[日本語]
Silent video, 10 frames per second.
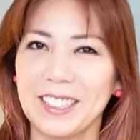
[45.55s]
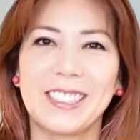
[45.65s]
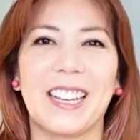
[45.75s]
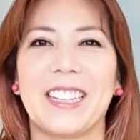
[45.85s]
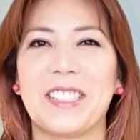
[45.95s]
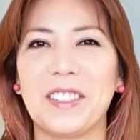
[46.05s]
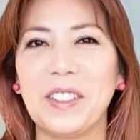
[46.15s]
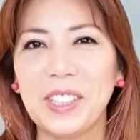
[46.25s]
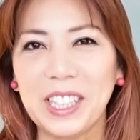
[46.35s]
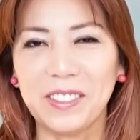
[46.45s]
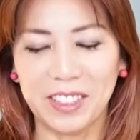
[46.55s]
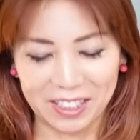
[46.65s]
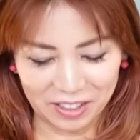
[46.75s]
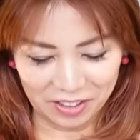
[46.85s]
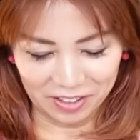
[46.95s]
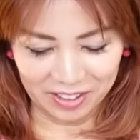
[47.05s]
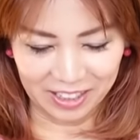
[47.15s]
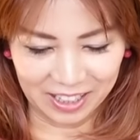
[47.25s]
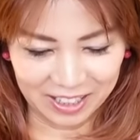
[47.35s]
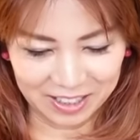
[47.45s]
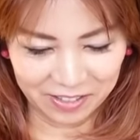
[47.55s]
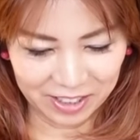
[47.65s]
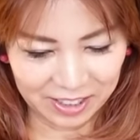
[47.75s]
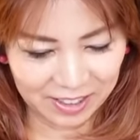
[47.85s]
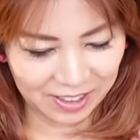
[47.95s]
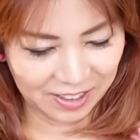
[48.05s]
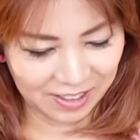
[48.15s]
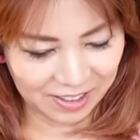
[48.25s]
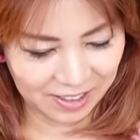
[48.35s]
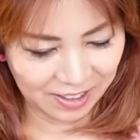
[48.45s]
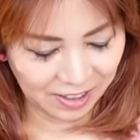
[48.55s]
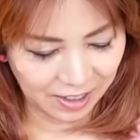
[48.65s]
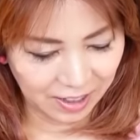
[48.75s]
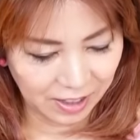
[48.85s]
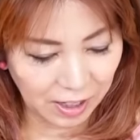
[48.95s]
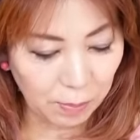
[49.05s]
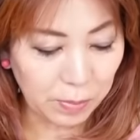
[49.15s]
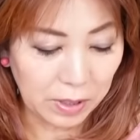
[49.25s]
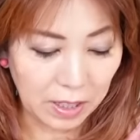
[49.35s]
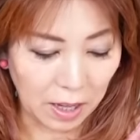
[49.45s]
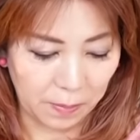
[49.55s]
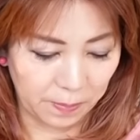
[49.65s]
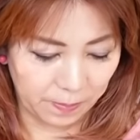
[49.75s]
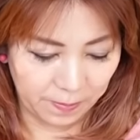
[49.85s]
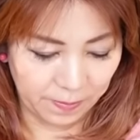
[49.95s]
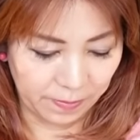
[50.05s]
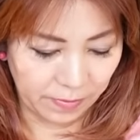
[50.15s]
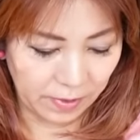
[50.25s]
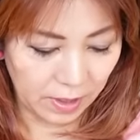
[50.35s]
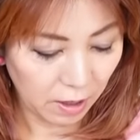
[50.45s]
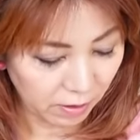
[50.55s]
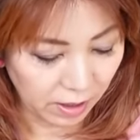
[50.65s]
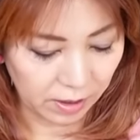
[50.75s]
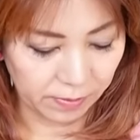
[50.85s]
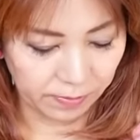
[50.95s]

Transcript: い、じゃあ一緒に見てみましょう。お願いします。カップ7、うん、タワー、